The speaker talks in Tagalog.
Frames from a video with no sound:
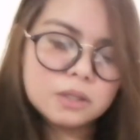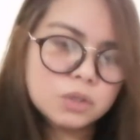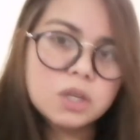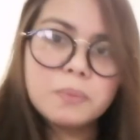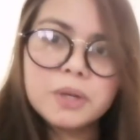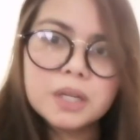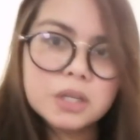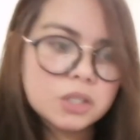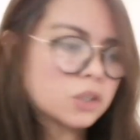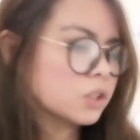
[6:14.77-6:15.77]
So, syempre,
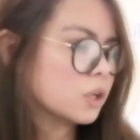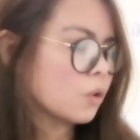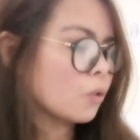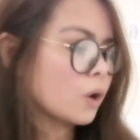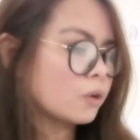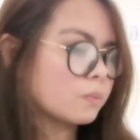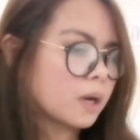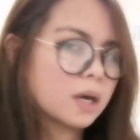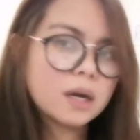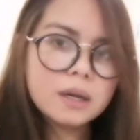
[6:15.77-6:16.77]
nag-research na ako kung anong
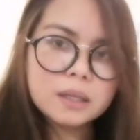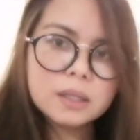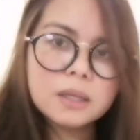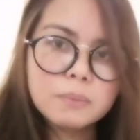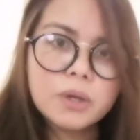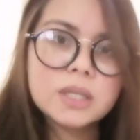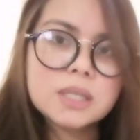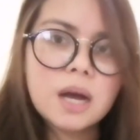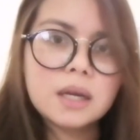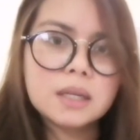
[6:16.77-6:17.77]
mga hindi pwede
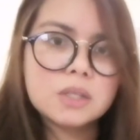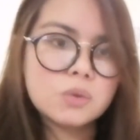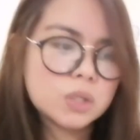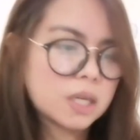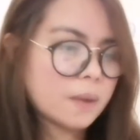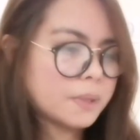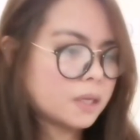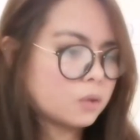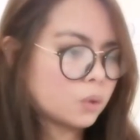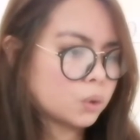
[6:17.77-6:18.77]
sa akin at yung sinabi
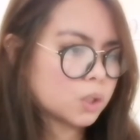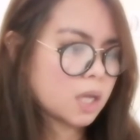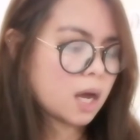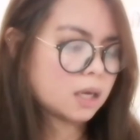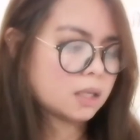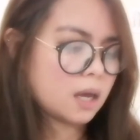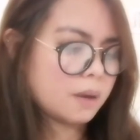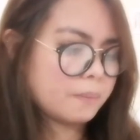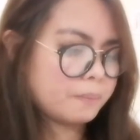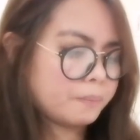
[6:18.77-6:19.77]
ng doktor sa akin
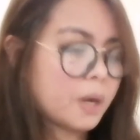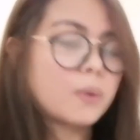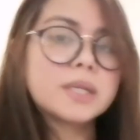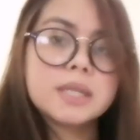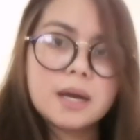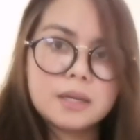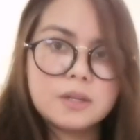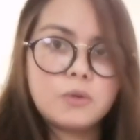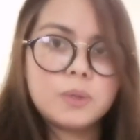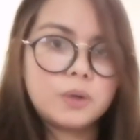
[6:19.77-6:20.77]
na bawal sa
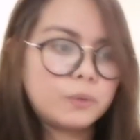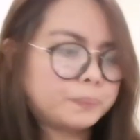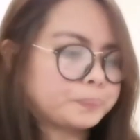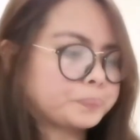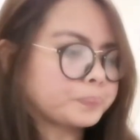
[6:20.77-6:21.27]
akin na uminom.